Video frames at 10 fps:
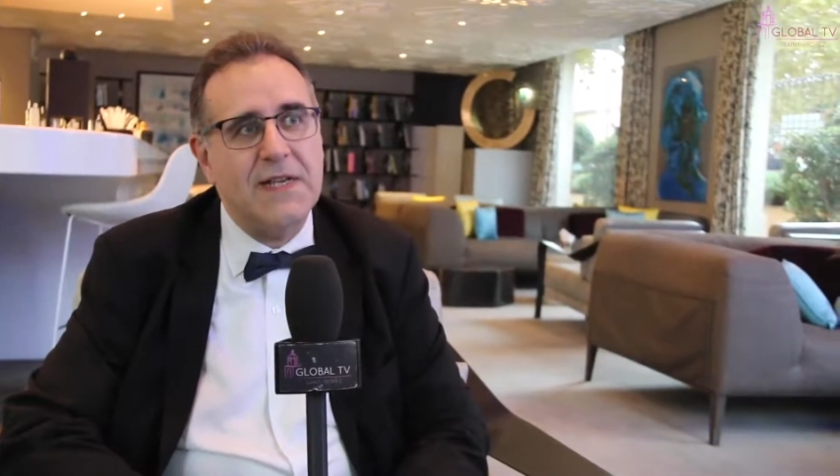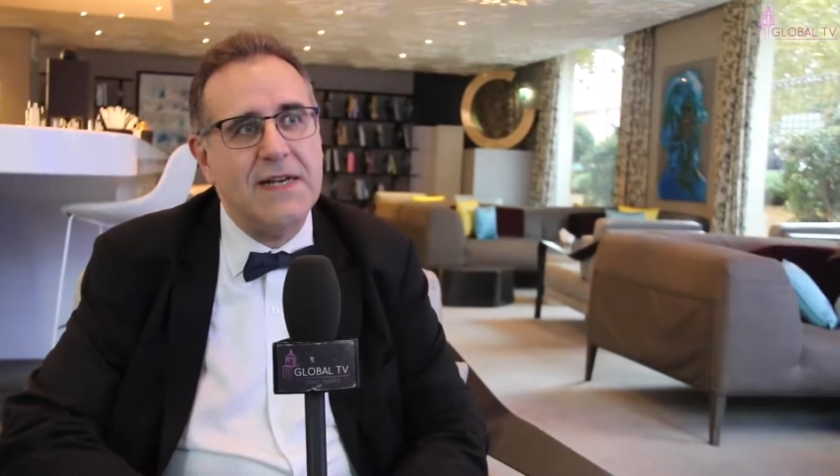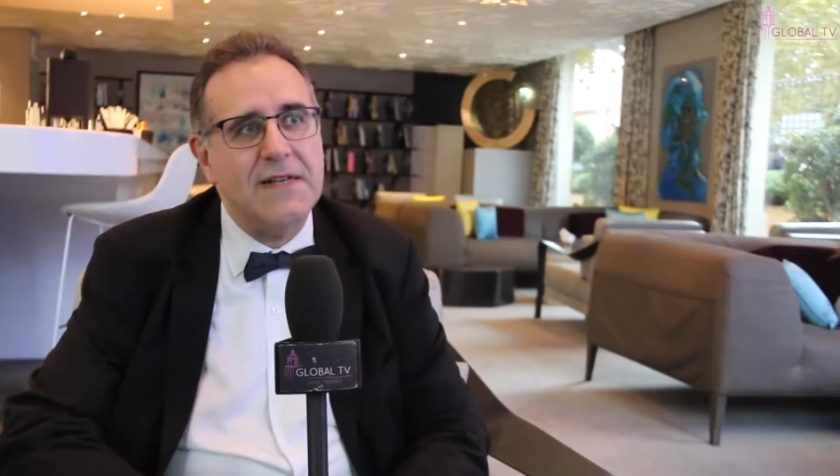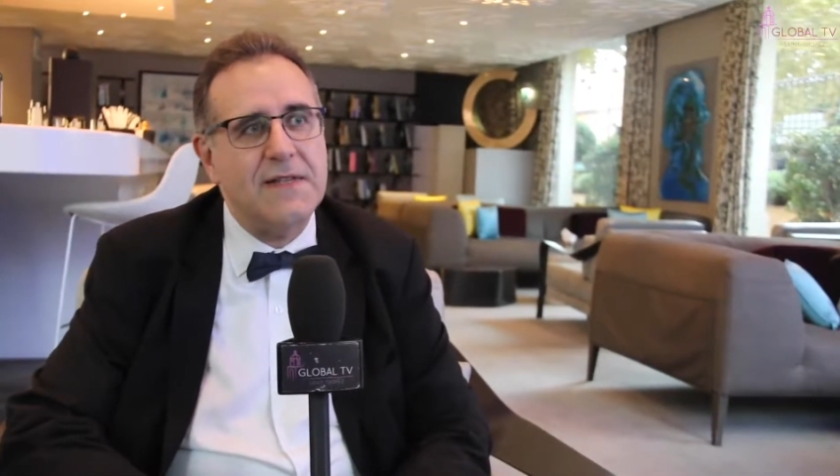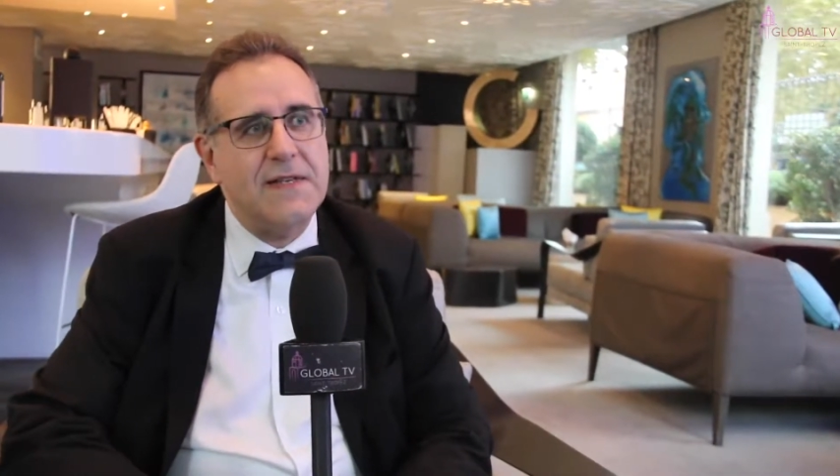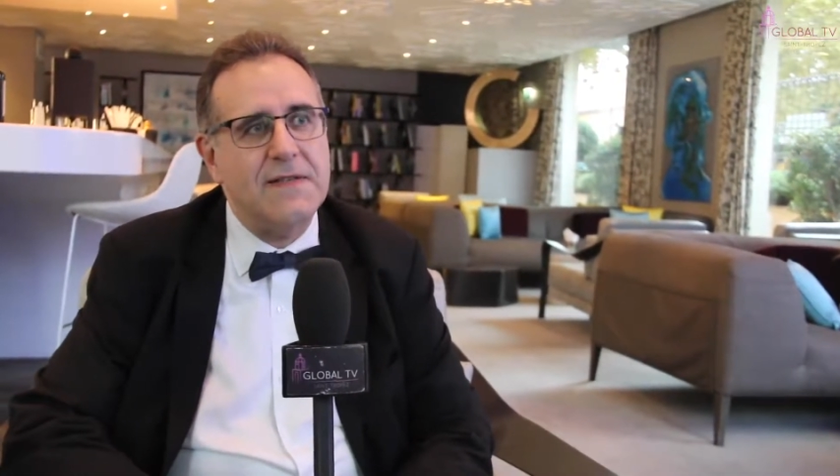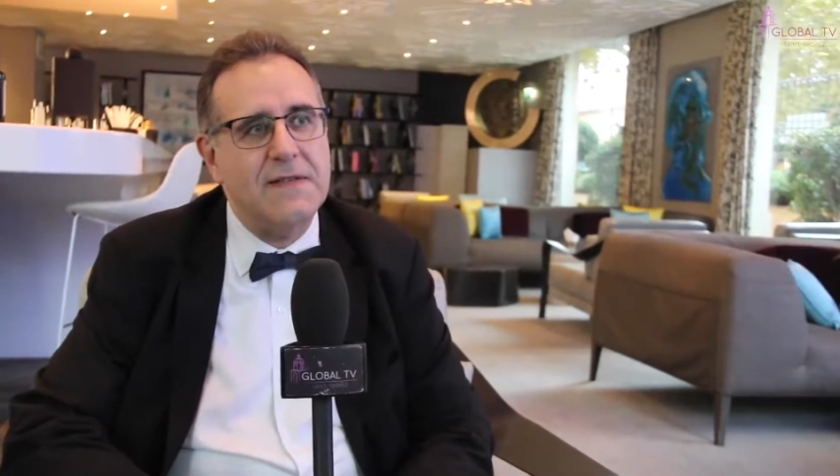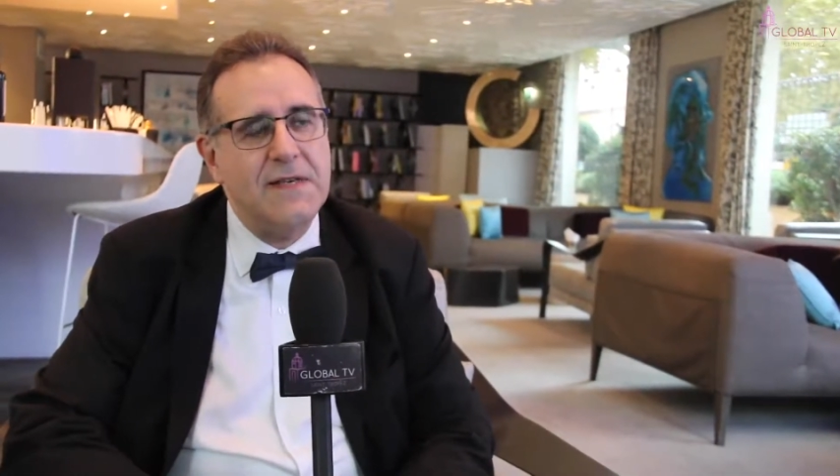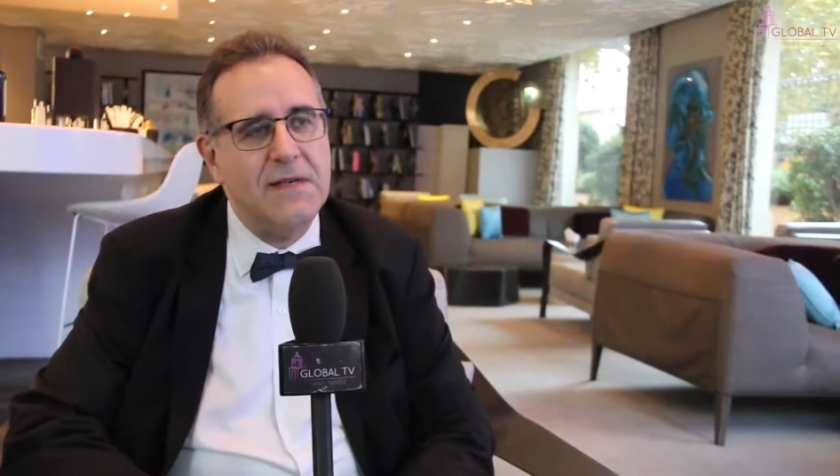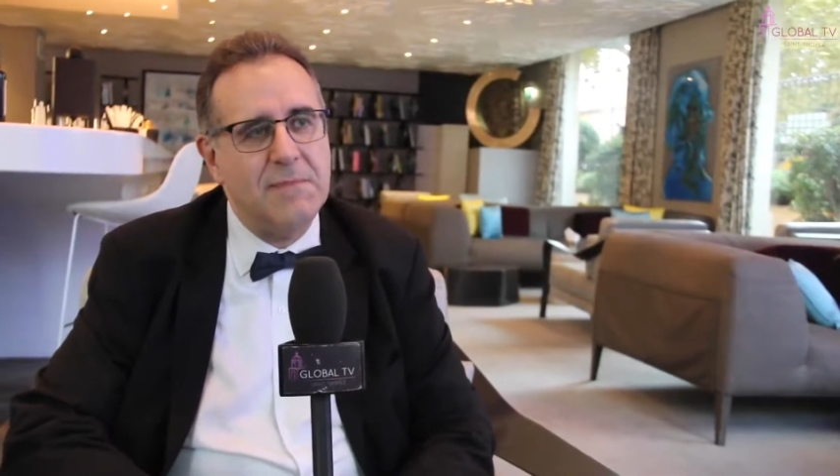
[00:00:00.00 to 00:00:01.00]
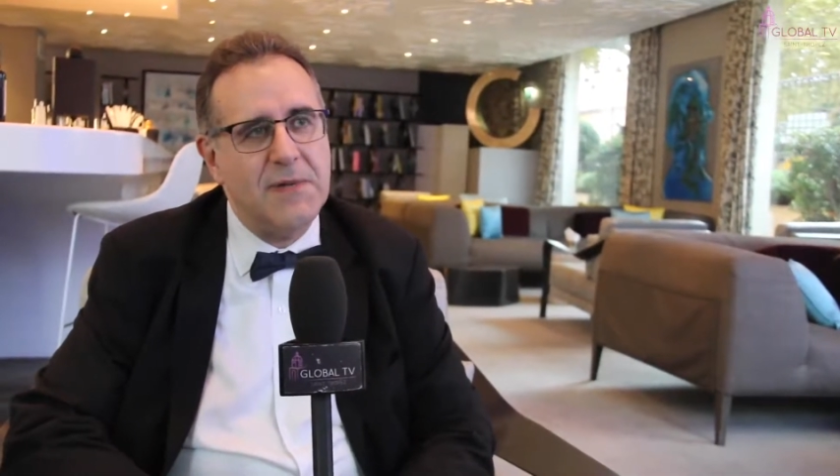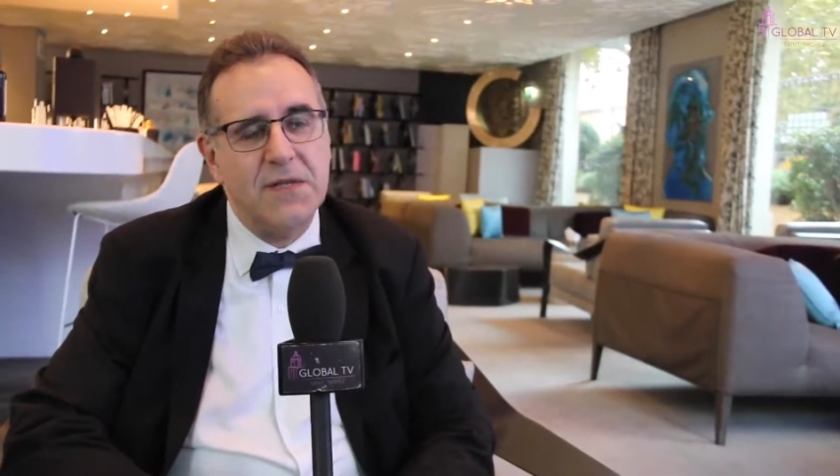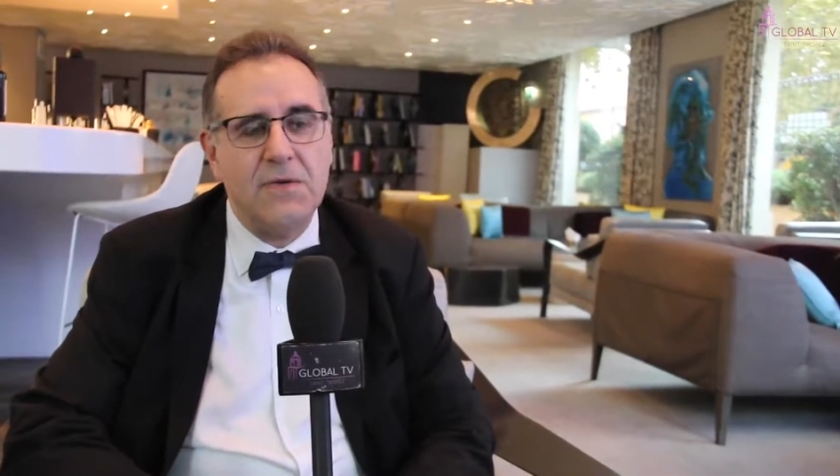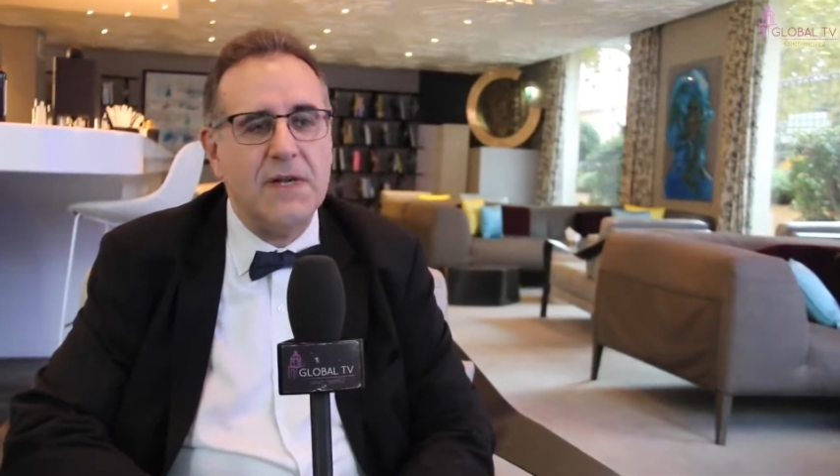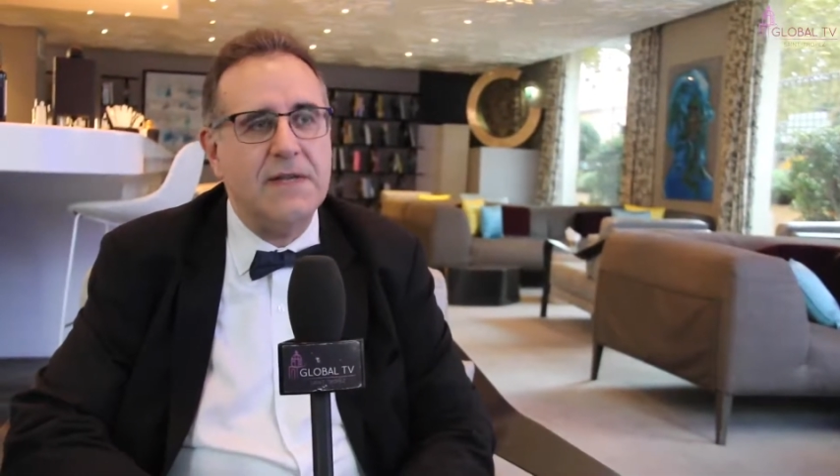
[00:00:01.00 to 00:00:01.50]
caractéristique,
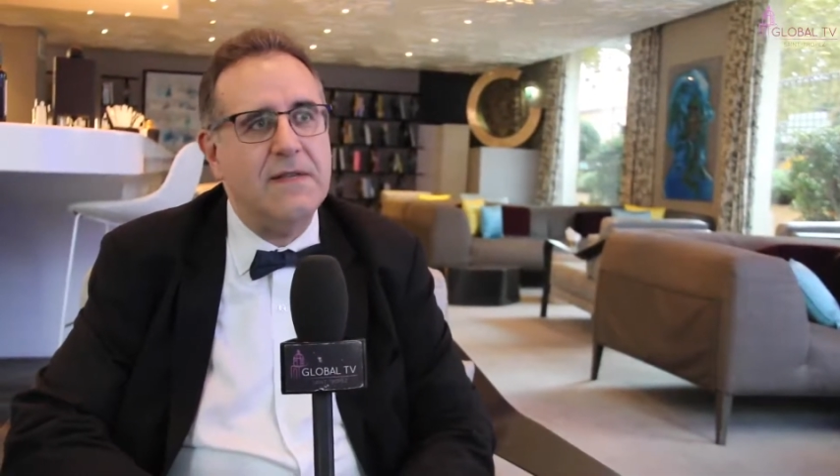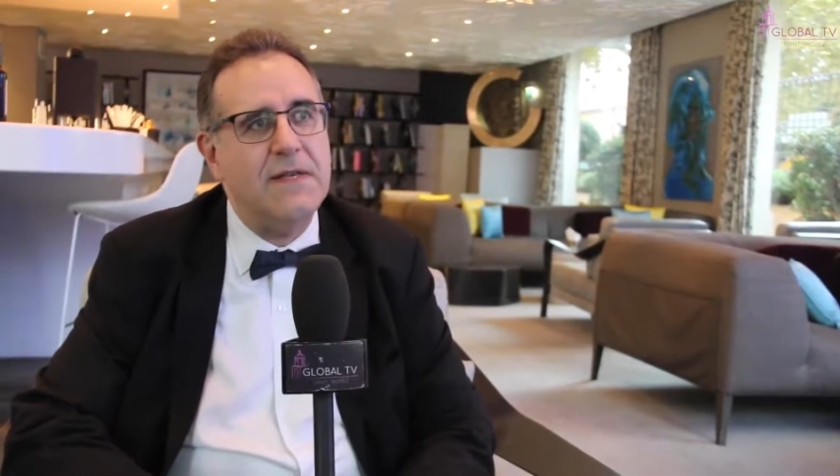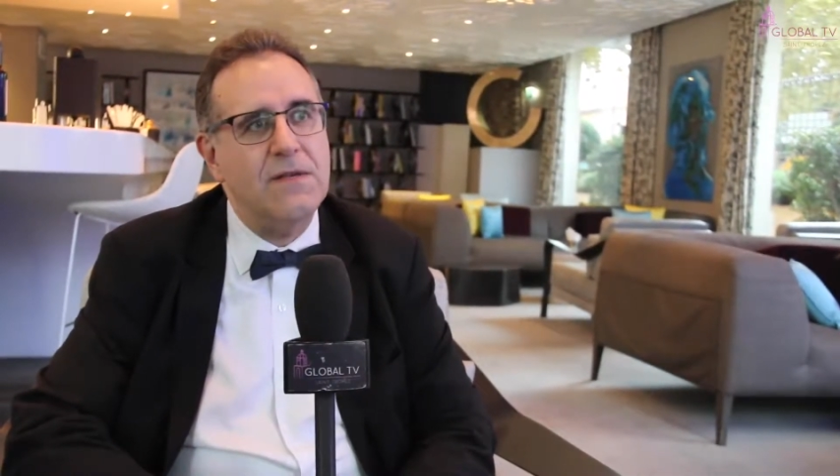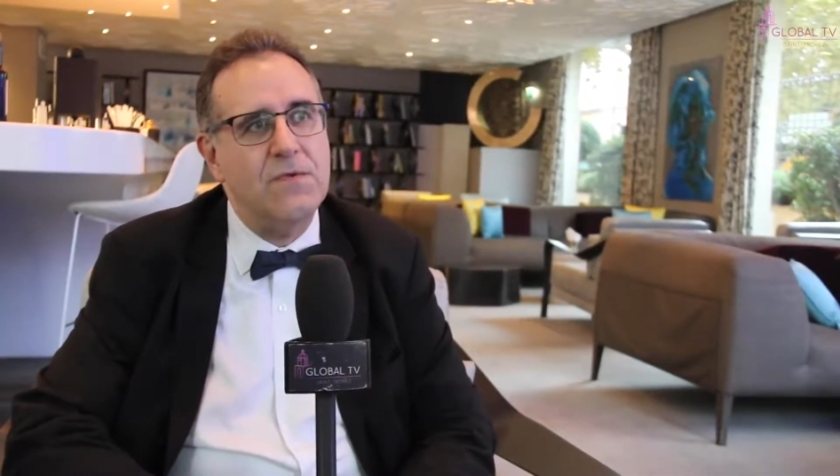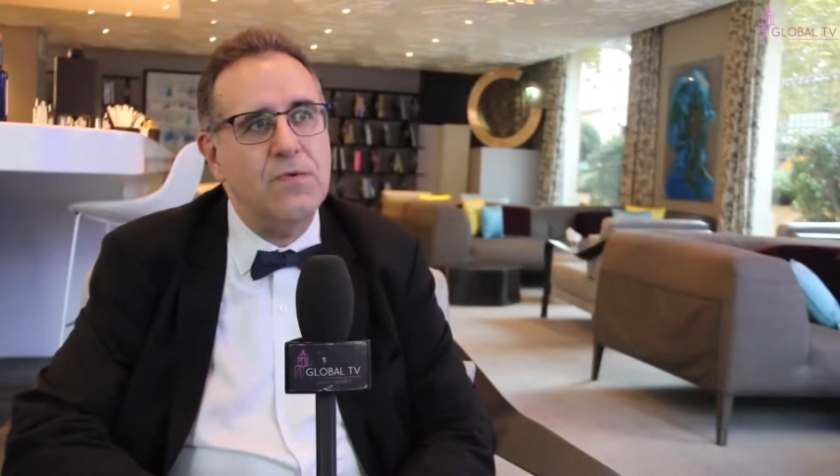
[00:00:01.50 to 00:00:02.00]
particularité,